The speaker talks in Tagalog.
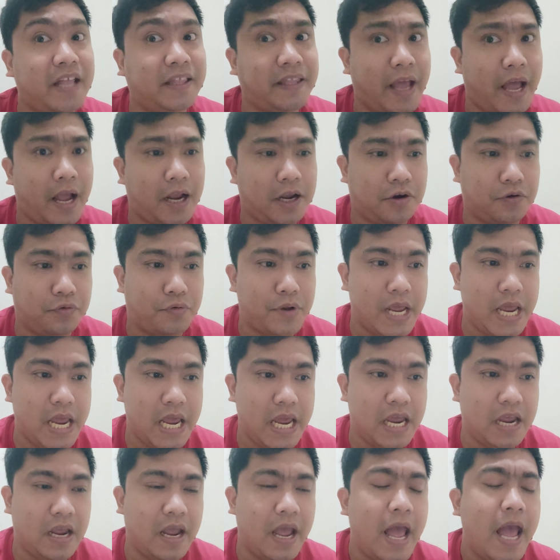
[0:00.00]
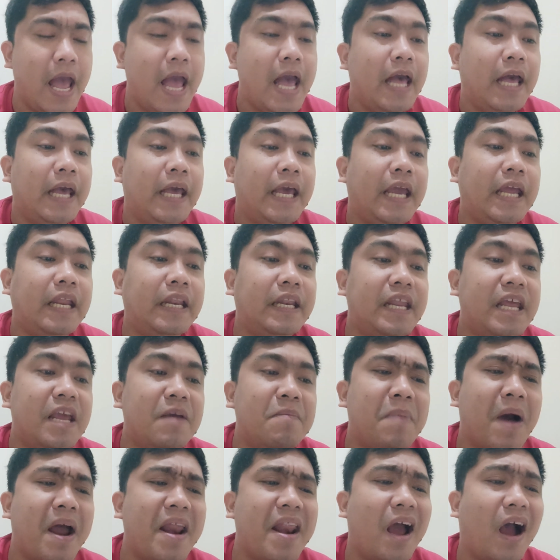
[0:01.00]
agree. Hindi
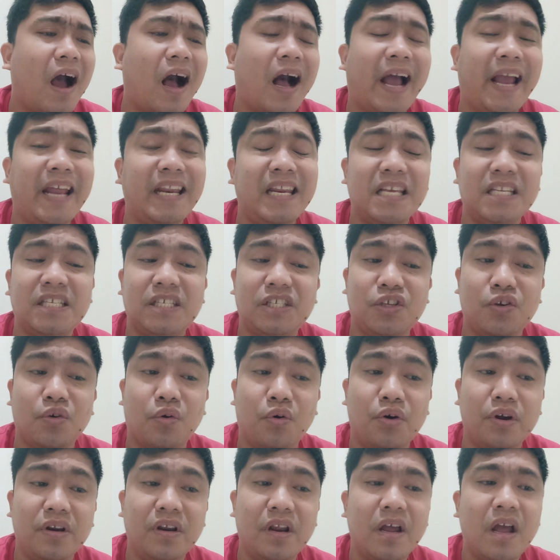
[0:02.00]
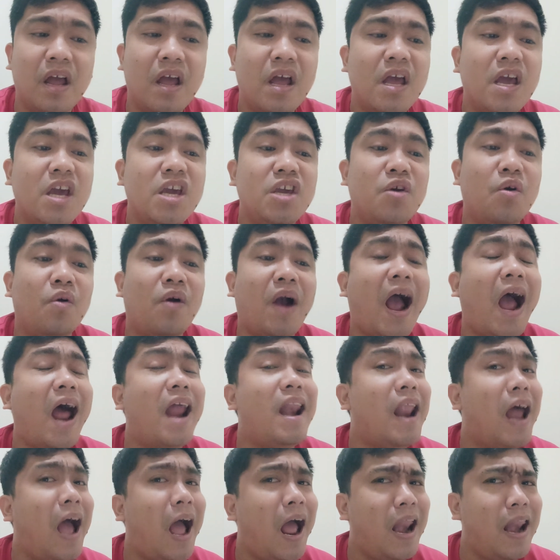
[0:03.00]
ba nakakainis yun? Yung
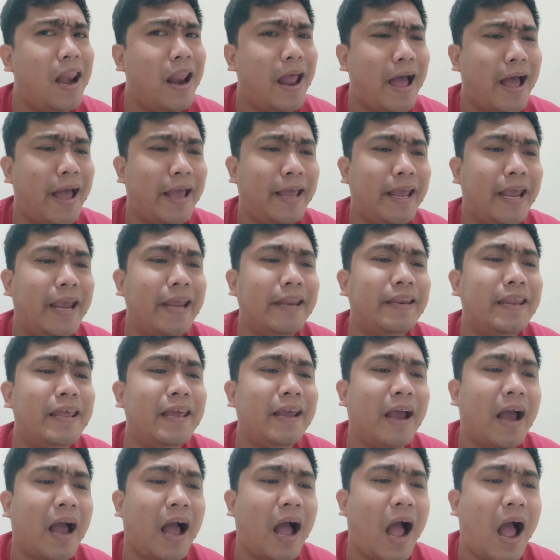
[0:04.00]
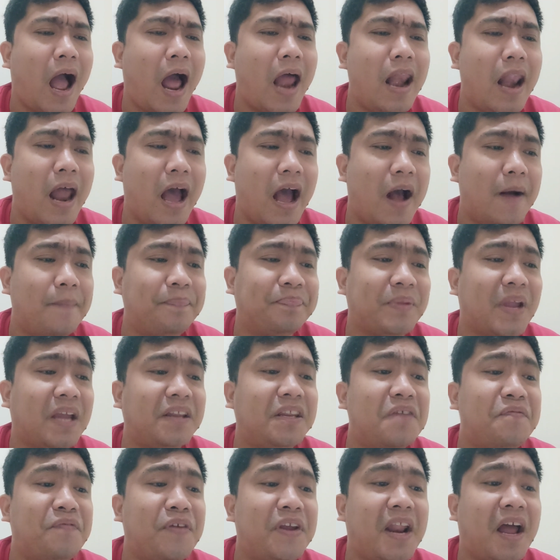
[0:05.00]
alalay, hindi nga alam, e
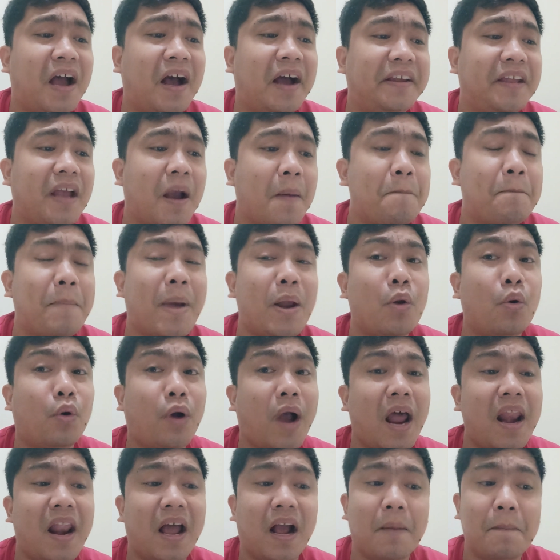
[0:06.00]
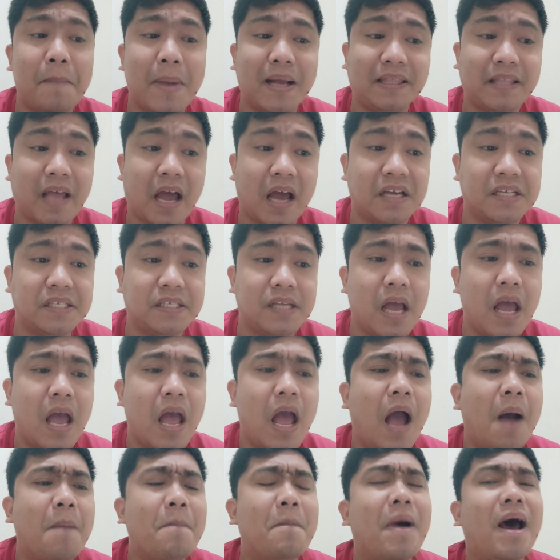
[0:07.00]
defend ang kanyang panukalang batas,
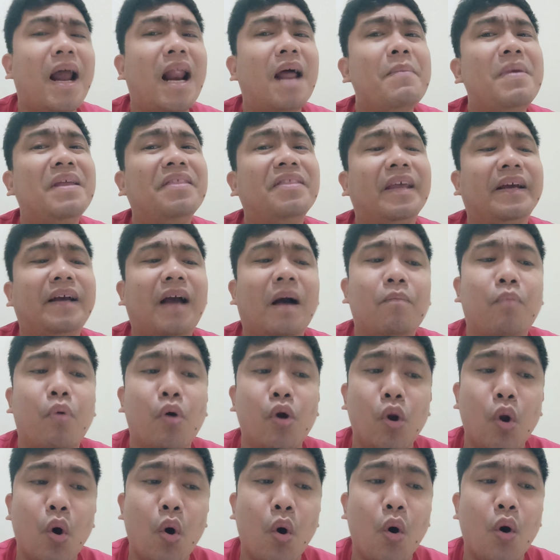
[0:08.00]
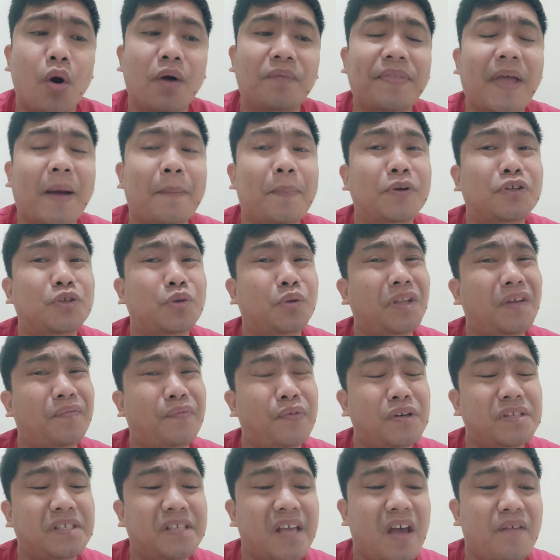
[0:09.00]
maraming tagabulong, tapos
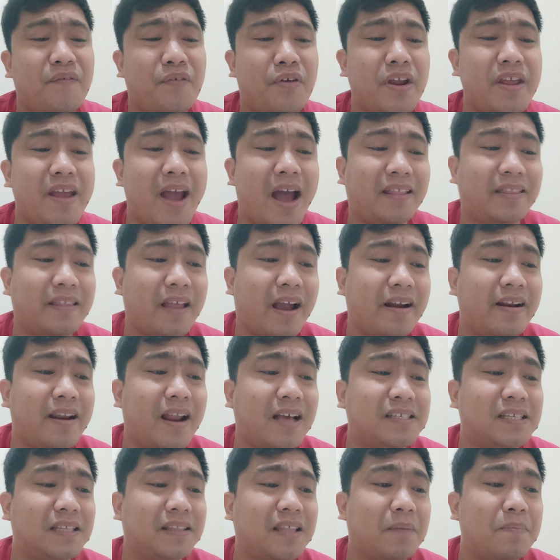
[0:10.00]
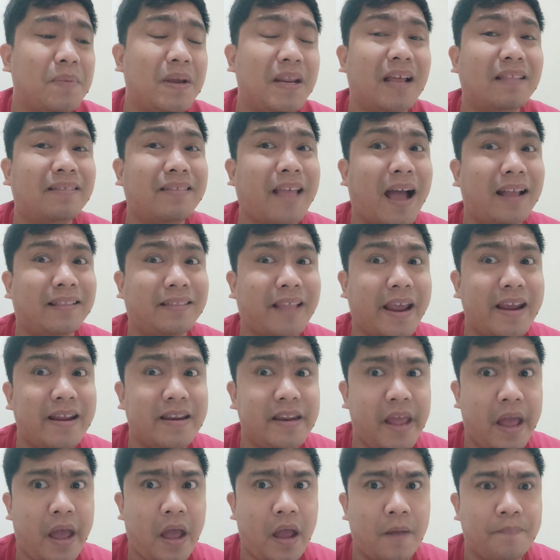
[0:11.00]
24-7 yatang nasa tabi ng tatay
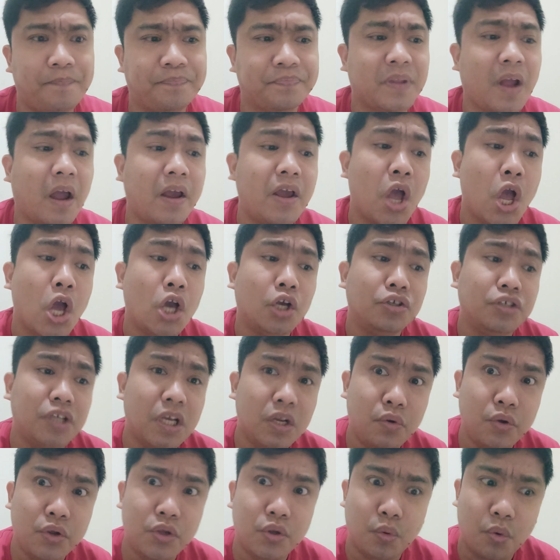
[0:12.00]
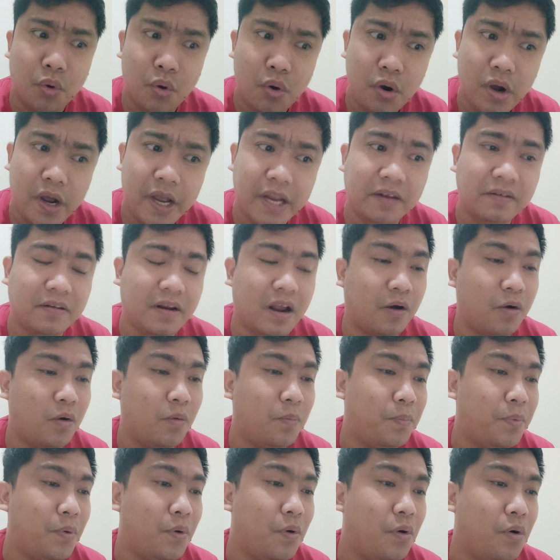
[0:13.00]
niya. Ay, sino yun? Naku
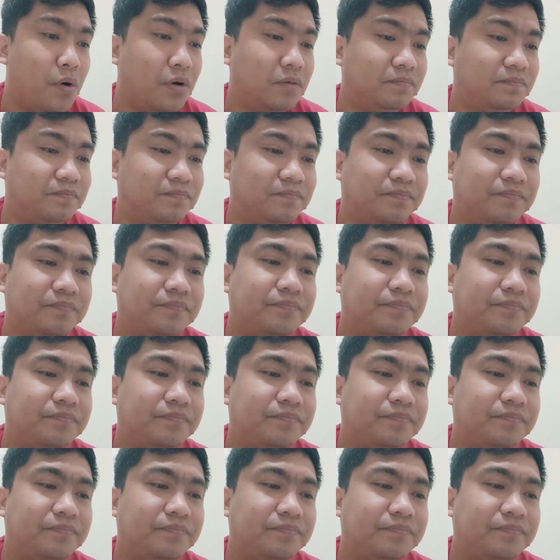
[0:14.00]
po